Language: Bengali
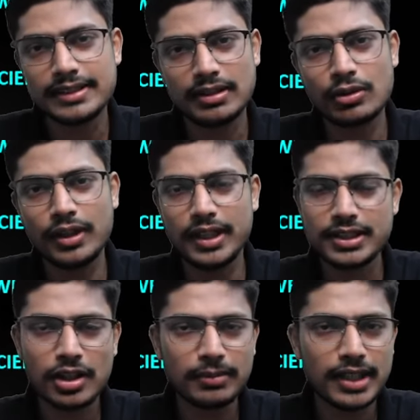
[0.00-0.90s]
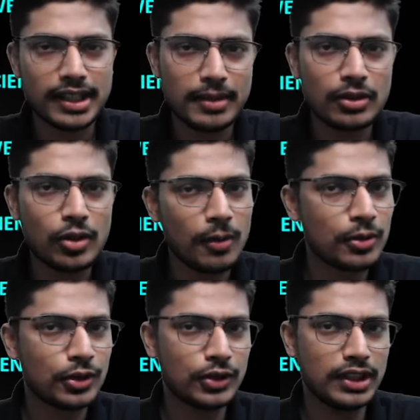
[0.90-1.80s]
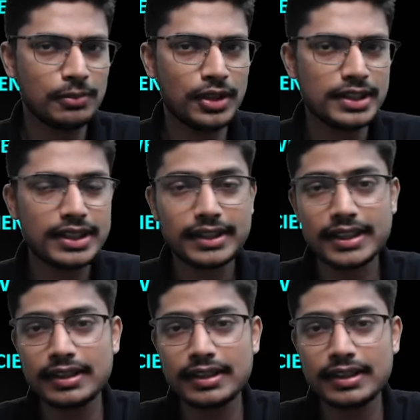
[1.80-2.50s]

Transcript: যেগুলোর ওয়েটেজ কম তাকে আমি একটু কম গুরুত্ব দিয়ে পড়েছি